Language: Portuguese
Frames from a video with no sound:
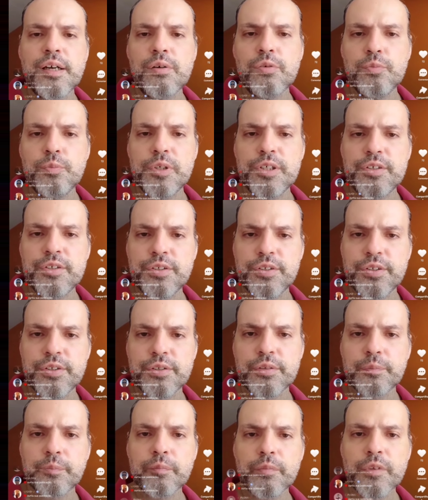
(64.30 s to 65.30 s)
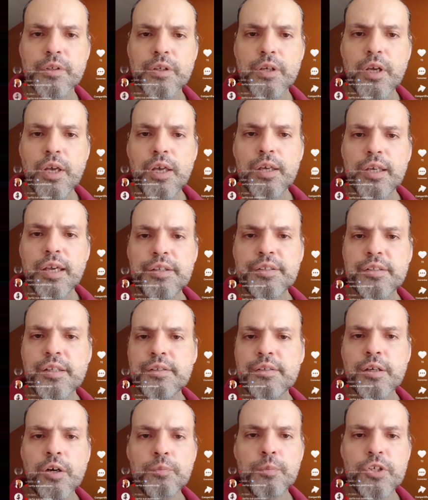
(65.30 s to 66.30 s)
almas,
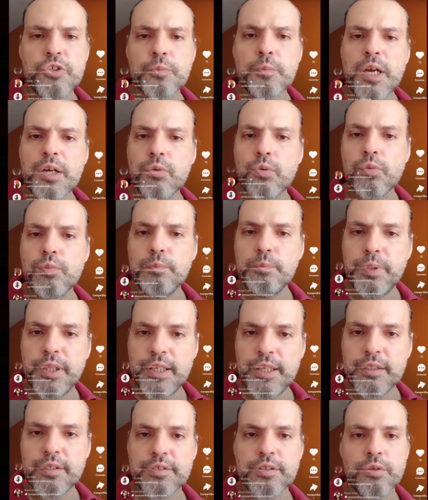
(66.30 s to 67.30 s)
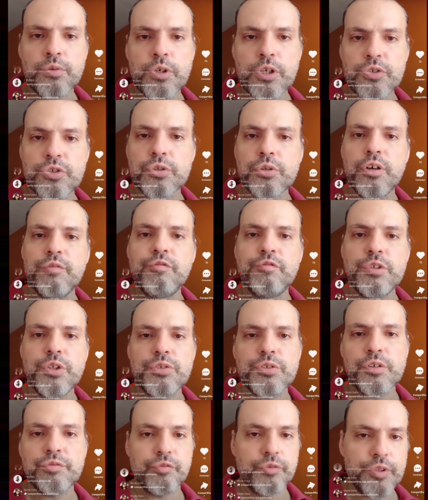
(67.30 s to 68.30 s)
essas almas macumbeiras. Agora eu só
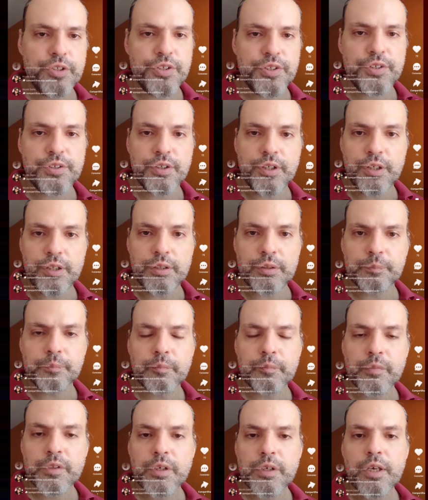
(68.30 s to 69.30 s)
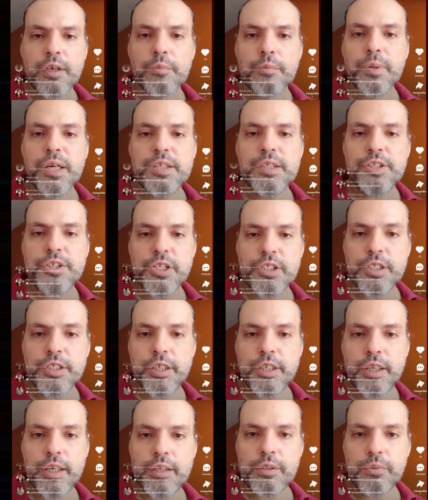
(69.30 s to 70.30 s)
aviso a você,
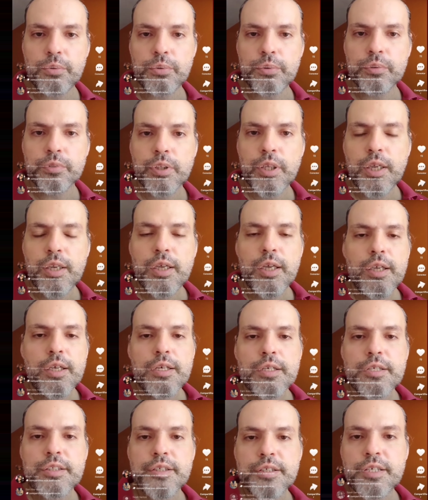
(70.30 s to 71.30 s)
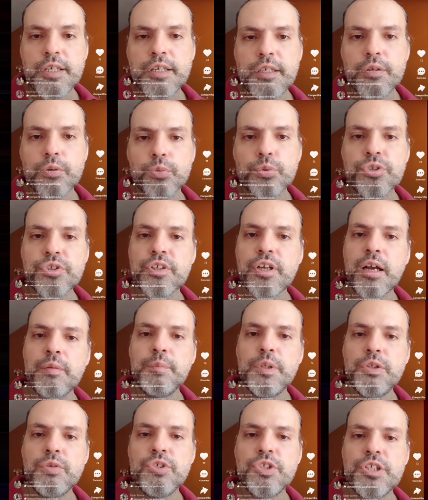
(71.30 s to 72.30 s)
mandingueiro, que os
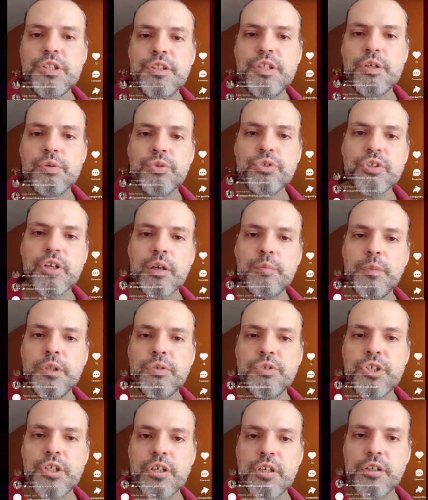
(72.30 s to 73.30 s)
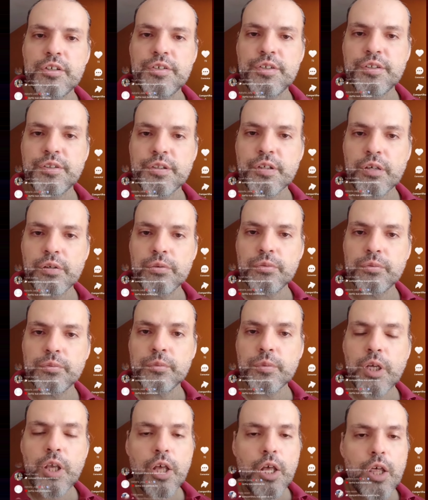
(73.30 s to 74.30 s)
caminhos de Deus, caminho de
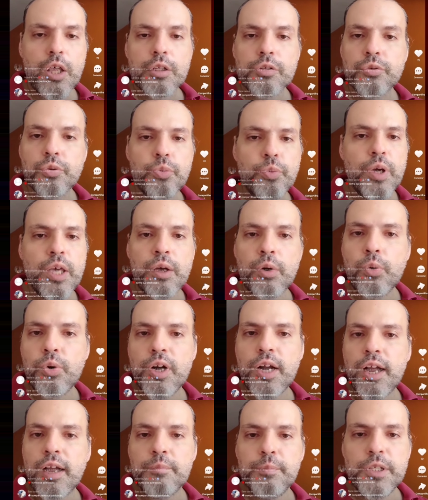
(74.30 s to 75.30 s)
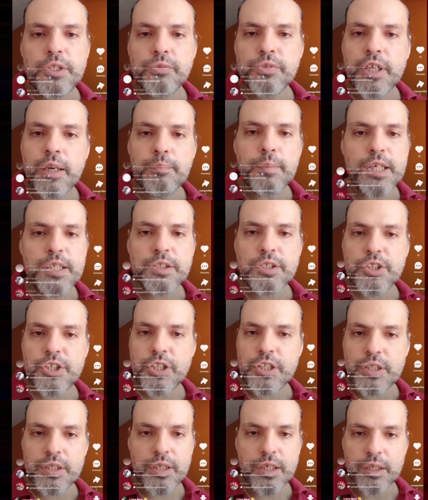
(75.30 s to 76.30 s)
cristão, não é o caminho da
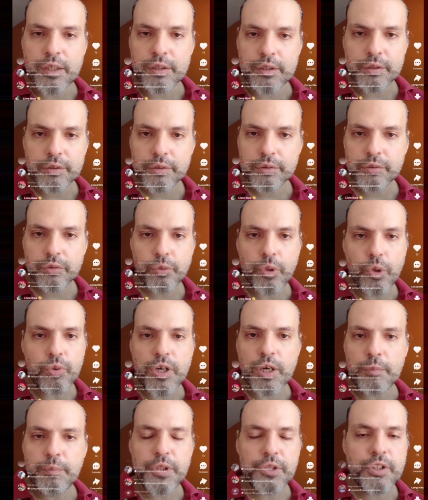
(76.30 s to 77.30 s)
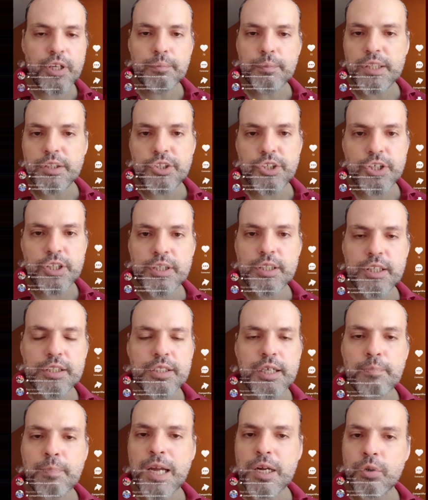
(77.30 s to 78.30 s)
mandinga, não é o caminho da mandinga,
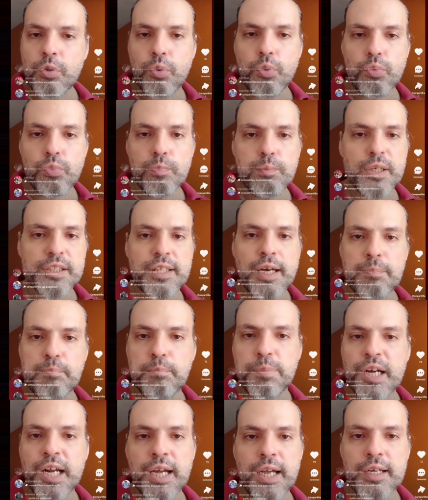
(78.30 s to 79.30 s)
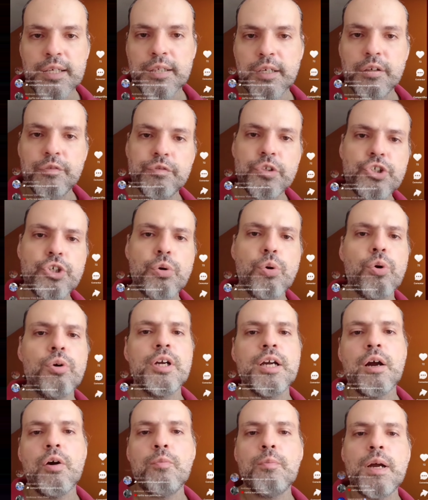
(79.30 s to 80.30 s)
da macumba, da praga. Eu vou te
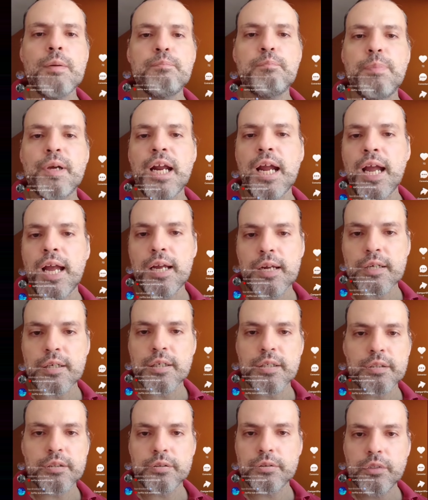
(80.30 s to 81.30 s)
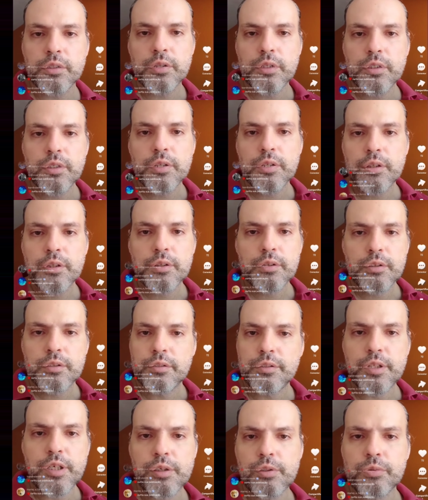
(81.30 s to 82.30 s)
rogar uma praga.
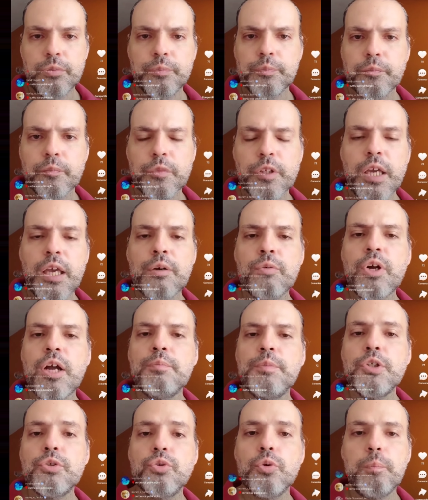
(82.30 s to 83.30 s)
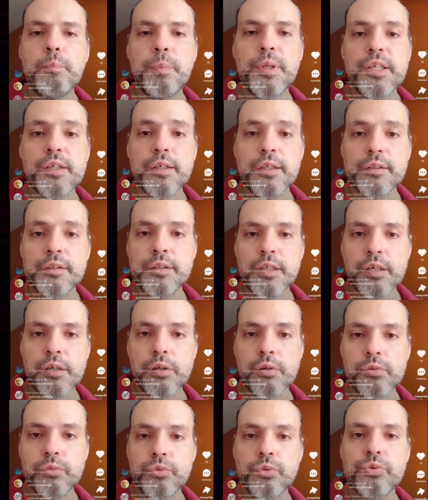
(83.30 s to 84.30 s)
Não, é o caminho do
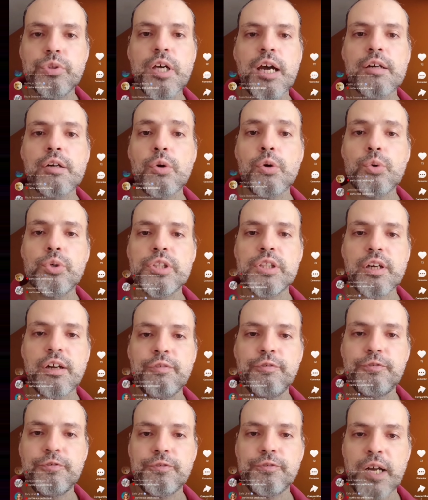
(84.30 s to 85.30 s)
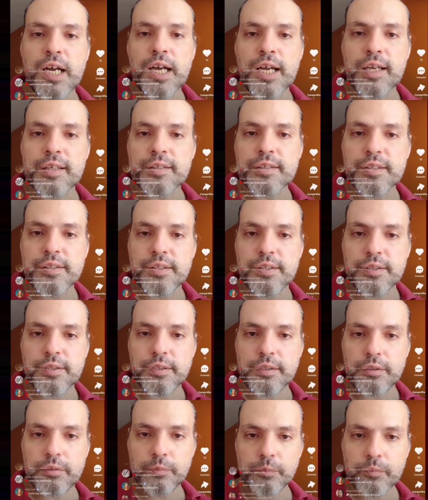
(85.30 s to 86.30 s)
perdão, do dar a outra
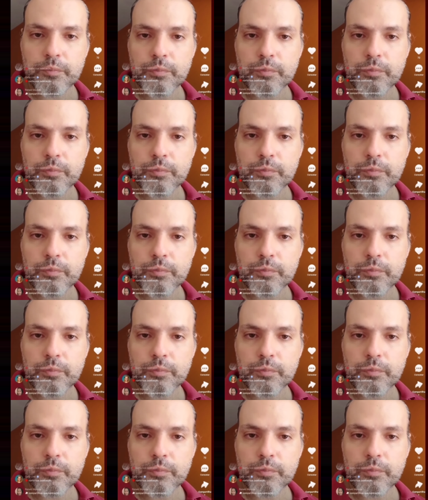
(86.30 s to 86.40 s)
face